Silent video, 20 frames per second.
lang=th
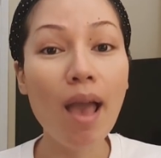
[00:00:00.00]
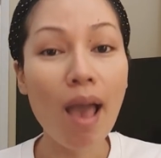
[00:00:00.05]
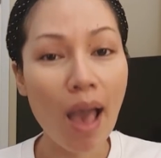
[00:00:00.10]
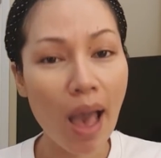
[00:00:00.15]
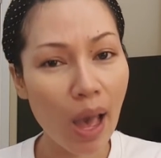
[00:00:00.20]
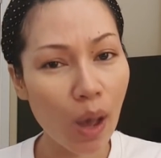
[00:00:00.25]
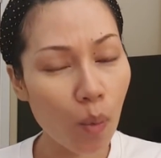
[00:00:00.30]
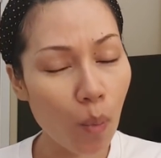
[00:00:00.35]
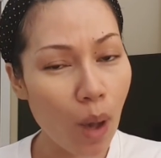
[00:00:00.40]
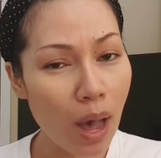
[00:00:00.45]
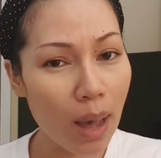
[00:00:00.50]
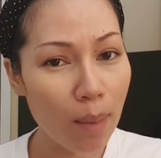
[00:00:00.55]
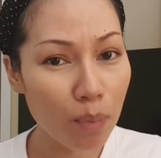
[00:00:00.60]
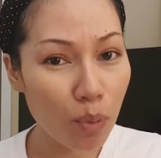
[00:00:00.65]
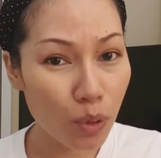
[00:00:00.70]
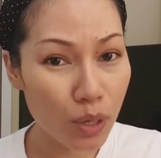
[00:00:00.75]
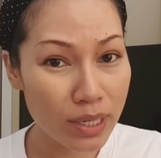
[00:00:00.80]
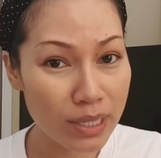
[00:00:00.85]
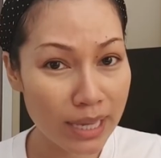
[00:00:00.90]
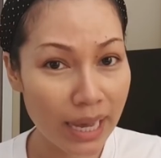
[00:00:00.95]
หากว่าผู้
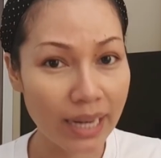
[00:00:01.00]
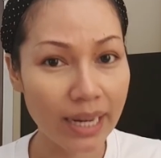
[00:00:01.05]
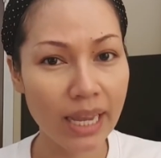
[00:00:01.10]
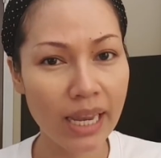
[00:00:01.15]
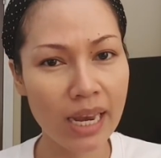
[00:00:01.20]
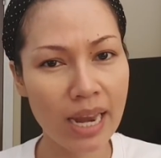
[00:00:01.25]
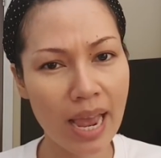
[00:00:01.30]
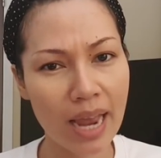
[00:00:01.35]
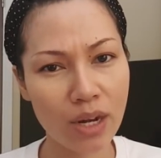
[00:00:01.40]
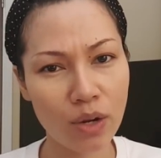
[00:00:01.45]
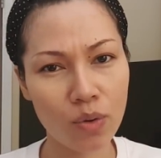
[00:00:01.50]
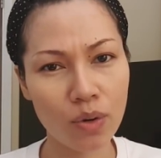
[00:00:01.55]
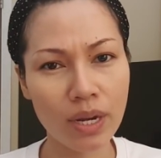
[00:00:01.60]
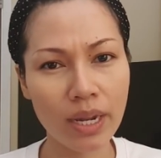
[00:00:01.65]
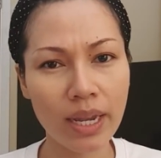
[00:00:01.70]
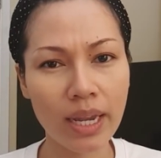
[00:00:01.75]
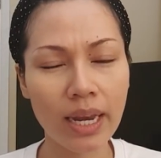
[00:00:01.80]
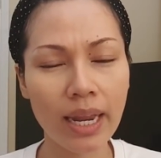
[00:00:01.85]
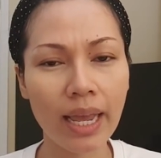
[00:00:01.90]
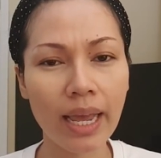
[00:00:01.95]
โดยสารอินแอดคน
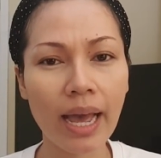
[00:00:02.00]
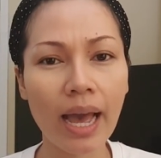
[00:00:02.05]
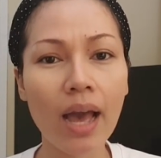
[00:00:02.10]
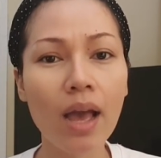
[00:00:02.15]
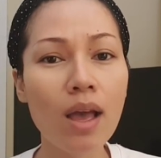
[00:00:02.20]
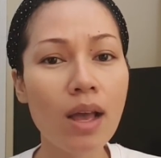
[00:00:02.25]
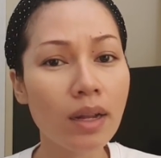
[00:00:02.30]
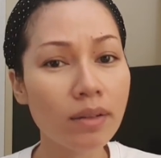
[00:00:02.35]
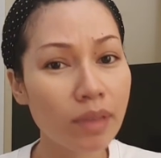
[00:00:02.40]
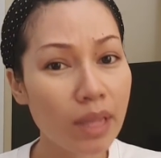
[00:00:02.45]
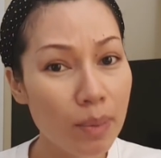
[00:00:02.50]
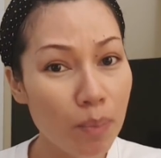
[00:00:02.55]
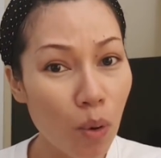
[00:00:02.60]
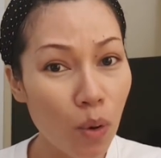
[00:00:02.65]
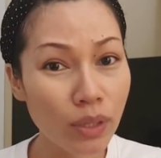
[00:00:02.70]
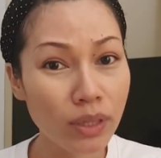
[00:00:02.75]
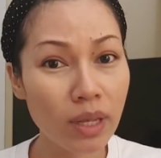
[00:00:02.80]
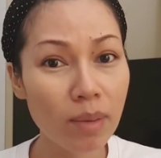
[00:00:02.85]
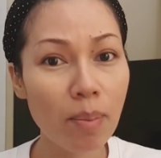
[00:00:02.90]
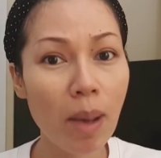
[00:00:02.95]
นี้นะคะตีโพย
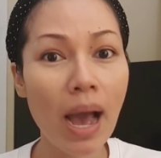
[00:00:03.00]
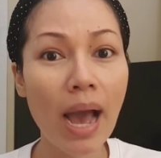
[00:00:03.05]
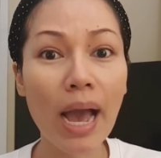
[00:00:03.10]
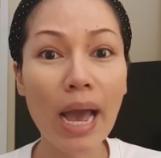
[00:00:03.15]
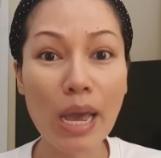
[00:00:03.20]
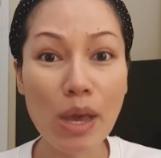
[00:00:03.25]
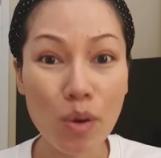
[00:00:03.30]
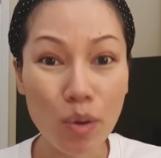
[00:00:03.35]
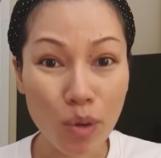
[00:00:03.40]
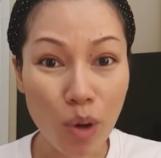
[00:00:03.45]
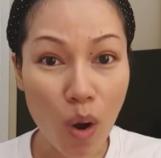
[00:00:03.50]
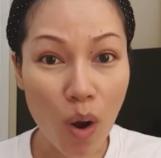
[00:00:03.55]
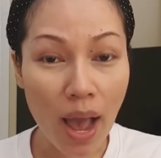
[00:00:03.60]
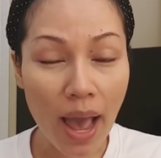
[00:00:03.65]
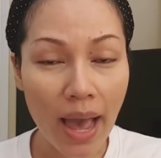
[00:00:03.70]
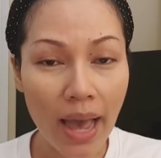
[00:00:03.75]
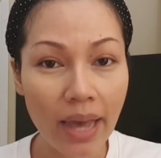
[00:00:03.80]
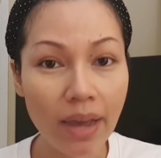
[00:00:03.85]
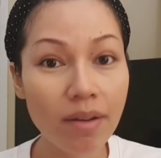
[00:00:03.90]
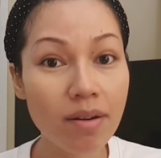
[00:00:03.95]
ตีพายร้อง
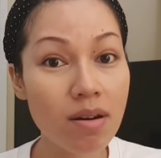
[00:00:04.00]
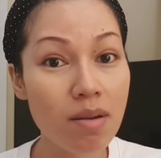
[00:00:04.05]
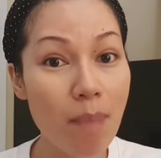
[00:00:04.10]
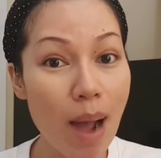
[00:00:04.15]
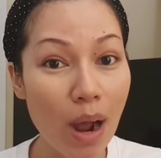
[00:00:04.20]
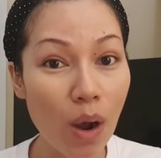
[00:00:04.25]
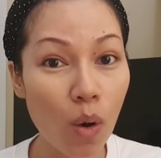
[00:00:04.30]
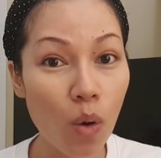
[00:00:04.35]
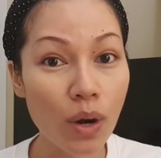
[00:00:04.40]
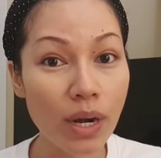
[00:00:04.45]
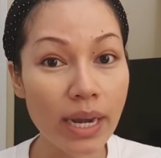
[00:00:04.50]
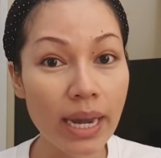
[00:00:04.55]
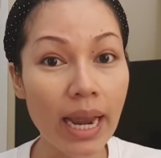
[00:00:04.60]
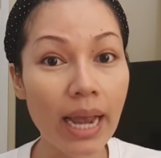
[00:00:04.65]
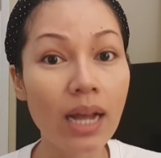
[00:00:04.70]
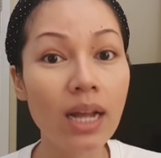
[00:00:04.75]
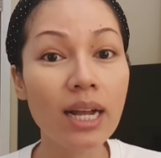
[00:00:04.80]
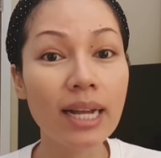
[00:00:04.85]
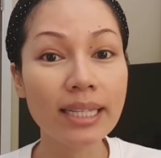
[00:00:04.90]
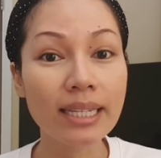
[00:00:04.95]
ไห้ หรือบางคนเนี่ย
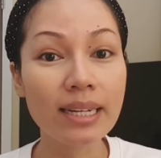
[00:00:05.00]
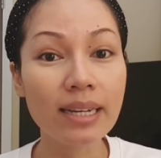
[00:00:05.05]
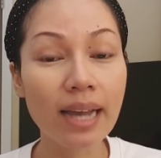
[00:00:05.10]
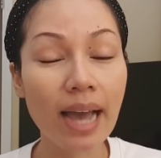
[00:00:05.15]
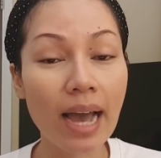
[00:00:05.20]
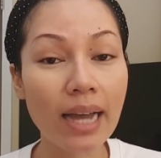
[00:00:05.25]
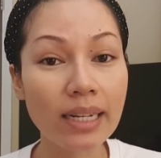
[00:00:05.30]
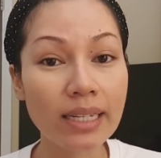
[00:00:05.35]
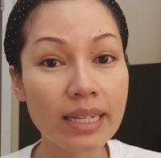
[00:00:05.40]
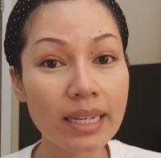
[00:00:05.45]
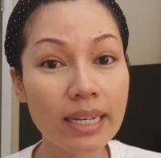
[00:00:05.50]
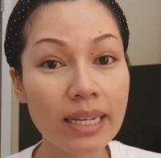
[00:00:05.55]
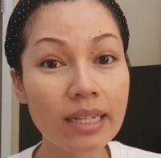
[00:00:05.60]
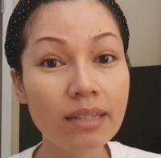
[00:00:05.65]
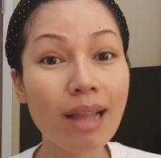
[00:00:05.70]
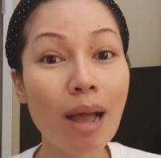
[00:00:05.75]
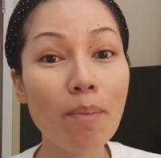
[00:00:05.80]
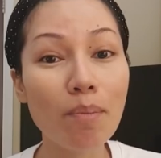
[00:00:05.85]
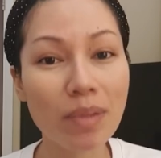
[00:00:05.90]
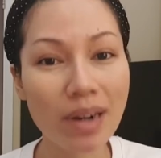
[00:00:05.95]
ถึงขั้นที่
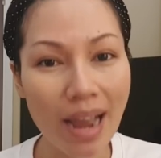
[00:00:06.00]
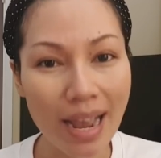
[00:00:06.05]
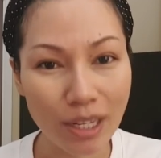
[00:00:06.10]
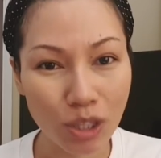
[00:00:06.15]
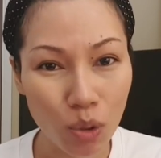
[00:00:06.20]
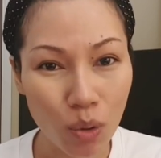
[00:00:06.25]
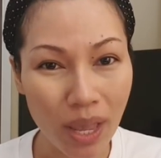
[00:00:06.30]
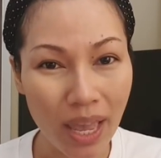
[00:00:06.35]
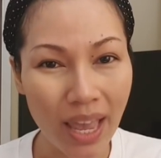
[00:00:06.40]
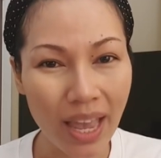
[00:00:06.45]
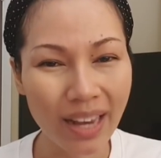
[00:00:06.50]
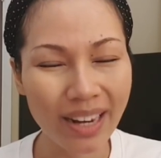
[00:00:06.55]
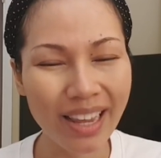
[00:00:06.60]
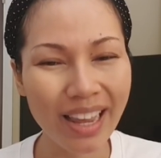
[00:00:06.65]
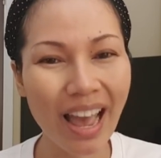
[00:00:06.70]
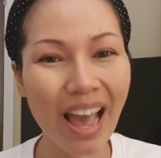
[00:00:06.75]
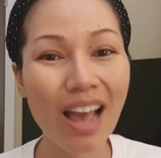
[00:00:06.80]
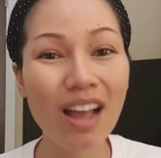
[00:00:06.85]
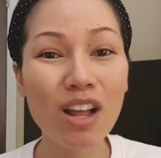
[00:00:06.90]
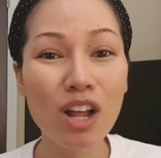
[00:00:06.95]
ทำร้ายตัวเองนะ
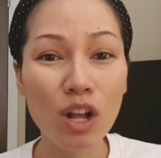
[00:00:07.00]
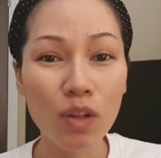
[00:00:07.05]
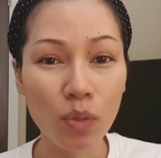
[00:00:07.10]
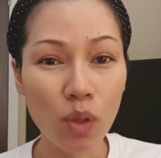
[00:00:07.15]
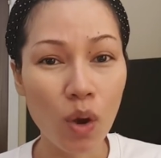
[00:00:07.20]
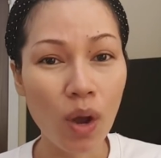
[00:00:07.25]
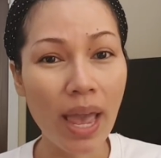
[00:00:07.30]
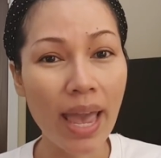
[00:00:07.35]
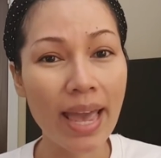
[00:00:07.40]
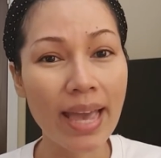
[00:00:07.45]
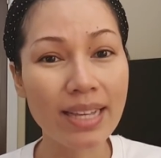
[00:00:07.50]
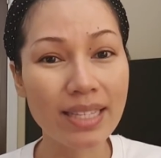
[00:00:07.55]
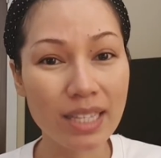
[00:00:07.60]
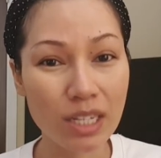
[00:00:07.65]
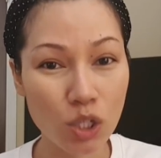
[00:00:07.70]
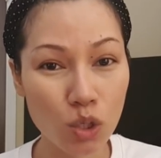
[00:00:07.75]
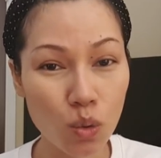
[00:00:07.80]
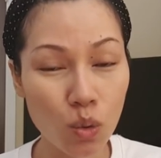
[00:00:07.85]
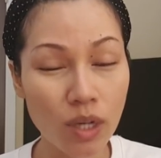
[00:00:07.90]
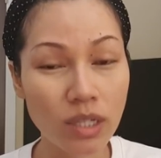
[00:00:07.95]
คะน้องแอร์ส
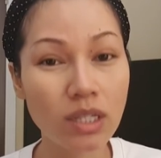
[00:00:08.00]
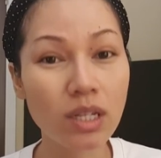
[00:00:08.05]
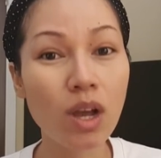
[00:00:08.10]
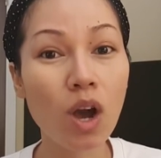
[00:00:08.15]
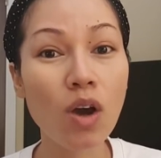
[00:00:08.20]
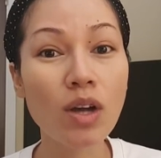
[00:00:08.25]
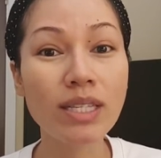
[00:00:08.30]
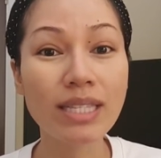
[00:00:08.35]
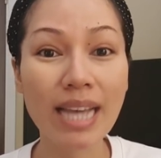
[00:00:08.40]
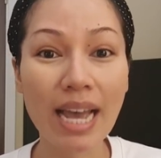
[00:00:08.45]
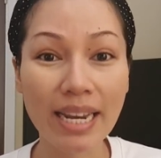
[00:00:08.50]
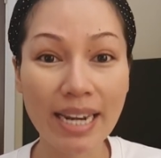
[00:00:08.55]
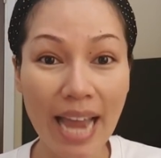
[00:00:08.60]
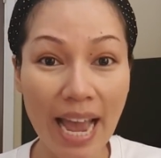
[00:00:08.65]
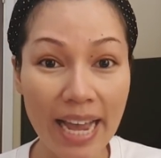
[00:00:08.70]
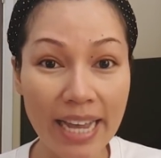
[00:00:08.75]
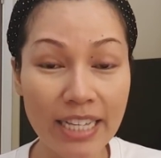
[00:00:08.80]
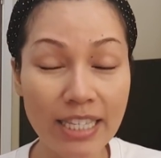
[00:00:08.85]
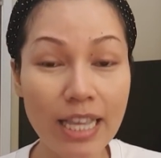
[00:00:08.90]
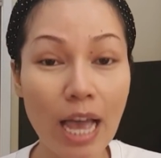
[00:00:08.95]
จวตก็จะได้
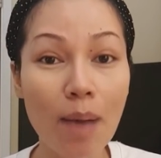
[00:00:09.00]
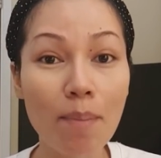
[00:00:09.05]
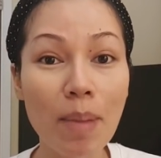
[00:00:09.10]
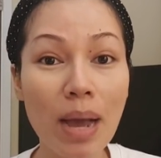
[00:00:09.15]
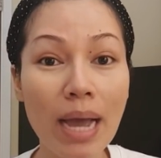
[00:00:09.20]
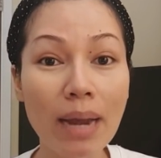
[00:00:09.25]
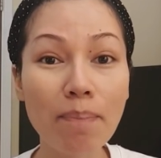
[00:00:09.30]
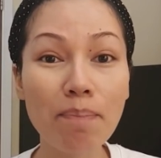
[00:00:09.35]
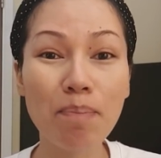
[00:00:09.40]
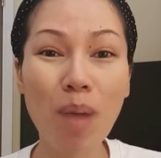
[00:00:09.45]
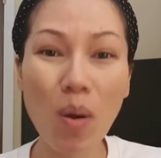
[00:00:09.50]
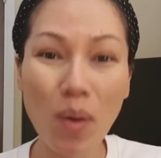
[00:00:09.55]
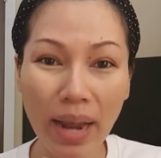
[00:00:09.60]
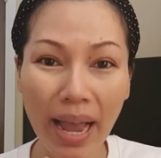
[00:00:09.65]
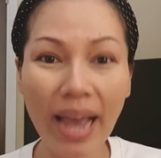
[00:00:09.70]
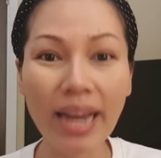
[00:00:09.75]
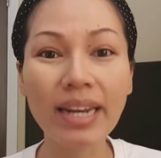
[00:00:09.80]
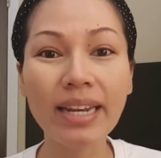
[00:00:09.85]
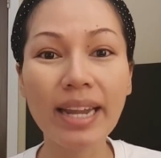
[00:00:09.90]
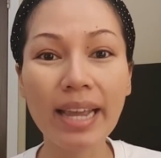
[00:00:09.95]
สามารถป้องกั
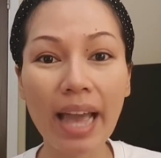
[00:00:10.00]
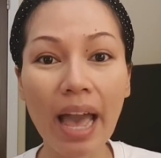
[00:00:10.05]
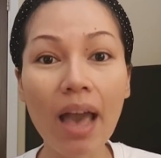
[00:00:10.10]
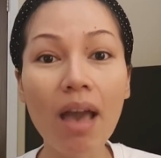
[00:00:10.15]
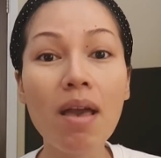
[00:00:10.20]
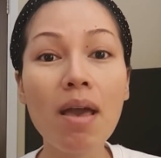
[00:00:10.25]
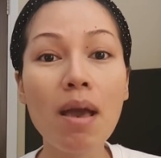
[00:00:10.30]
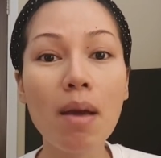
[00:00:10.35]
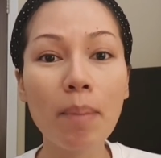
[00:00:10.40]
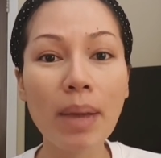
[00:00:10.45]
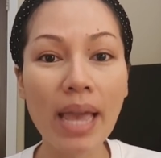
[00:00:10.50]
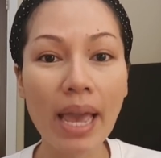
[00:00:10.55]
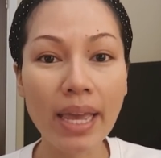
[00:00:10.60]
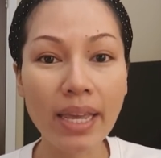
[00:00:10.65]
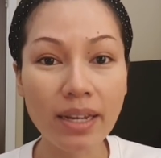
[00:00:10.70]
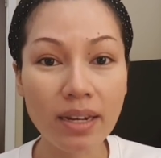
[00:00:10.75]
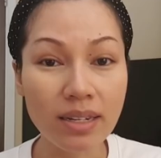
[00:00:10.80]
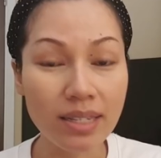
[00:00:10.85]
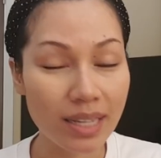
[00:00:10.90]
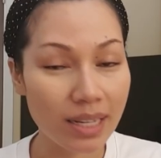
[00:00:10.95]
นนะคะ ไม่ให้
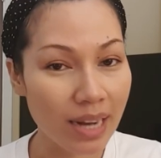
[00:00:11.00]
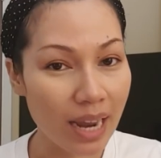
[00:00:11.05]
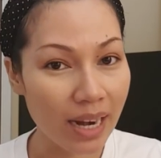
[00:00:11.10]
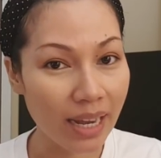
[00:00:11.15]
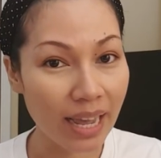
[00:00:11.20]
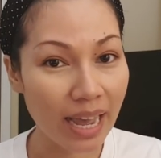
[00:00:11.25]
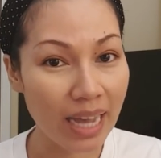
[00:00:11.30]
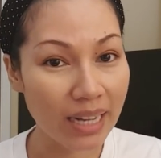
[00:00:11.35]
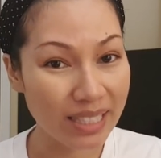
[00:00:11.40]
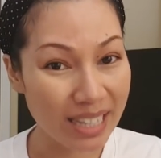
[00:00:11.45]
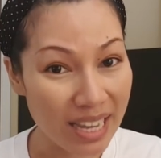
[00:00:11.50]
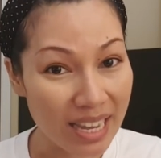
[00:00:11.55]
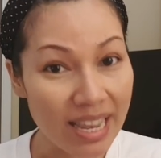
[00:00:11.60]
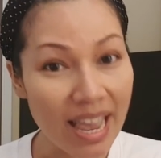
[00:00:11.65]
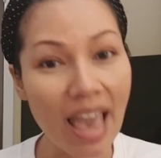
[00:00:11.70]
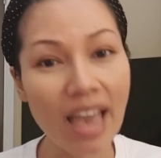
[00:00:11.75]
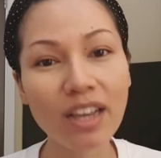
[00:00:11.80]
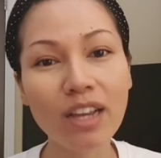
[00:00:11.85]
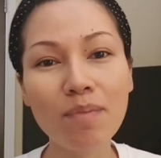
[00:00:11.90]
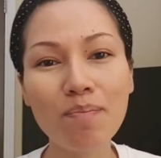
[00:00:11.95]
เกิดสถานการณ์ที่
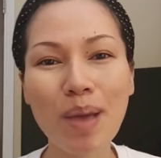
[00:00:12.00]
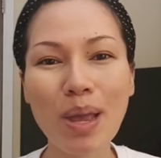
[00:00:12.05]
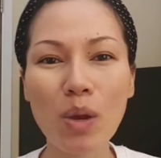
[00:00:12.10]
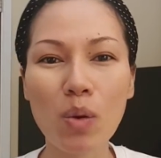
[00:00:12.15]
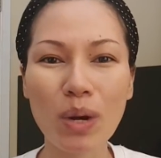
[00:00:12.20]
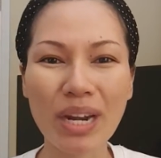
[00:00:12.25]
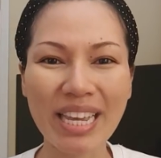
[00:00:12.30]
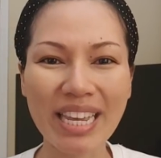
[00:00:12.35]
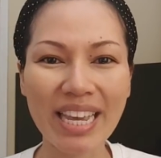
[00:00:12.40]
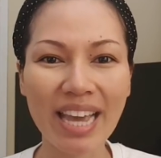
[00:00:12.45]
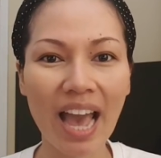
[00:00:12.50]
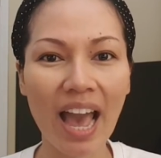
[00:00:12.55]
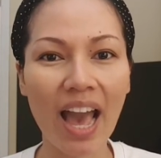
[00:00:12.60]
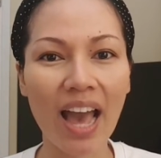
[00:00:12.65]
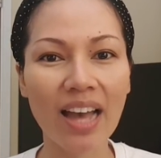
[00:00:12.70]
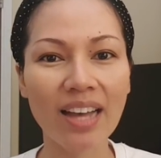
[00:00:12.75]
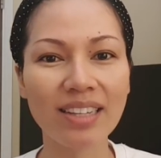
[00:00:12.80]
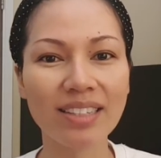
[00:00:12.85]
แย่ขึ้นไปกว่านี้ค่ะ